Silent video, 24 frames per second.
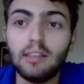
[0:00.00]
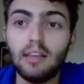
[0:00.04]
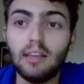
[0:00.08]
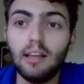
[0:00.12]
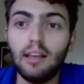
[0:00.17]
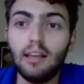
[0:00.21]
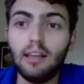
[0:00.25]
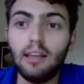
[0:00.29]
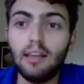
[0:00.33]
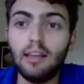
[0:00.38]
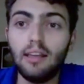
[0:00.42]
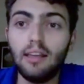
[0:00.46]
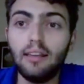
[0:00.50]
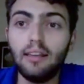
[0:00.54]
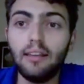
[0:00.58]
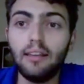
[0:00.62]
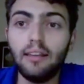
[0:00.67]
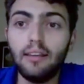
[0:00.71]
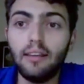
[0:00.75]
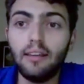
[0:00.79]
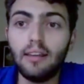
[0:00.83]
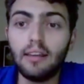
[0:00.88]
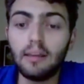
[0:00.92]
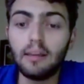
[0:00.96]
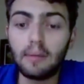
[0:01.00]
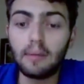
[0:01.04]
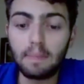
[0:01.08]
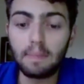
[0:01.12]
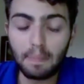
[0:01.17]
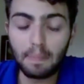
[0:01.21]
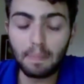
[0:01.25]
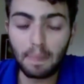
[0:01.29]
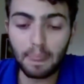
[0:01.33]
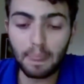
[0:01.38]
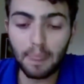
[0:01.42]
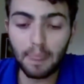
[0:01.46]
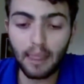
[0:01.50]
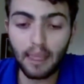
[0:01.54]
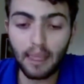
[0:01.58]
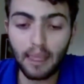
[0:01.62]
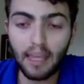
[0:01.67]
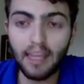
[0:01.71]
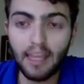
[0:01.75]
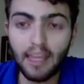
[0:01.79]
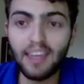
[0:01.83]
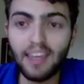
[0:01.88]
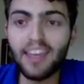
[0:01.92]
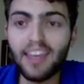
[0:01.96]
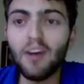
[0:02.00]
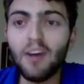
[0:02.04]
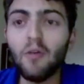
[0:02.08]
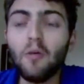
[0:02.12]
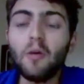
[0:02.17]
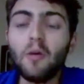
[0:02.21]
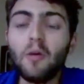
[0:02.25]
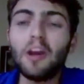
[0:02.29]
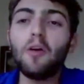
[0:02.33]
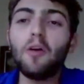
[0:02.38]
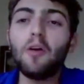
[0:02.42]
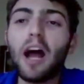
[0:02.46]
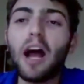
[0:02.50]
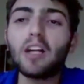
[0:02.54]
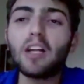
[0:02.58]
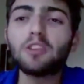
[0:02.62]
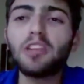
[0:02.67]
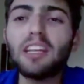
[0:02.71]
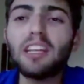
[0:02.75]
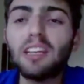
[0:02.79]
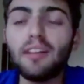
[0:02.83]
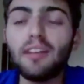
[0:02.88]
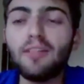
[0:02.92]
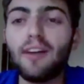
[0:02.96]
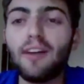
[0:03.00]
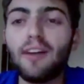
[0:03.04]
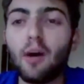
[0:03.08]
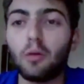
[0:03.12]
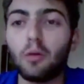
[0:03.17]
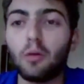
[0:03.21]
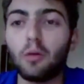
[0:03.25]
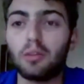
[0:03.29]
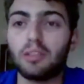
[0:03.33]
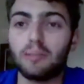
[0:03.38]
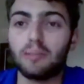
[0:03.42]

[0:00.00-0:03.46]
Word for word: E, e eu, eu acho que ainda falta.